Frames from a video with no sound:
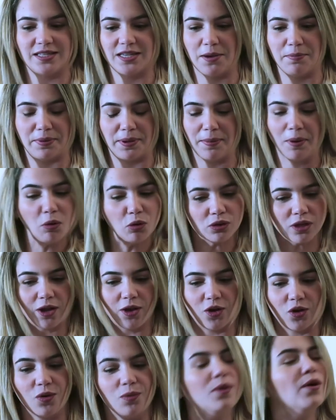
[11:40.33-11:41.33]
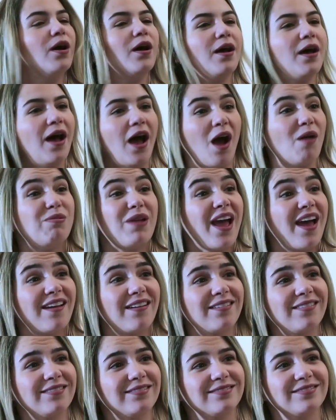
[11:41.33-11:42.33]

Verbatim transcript: siempre me ha gustado hablar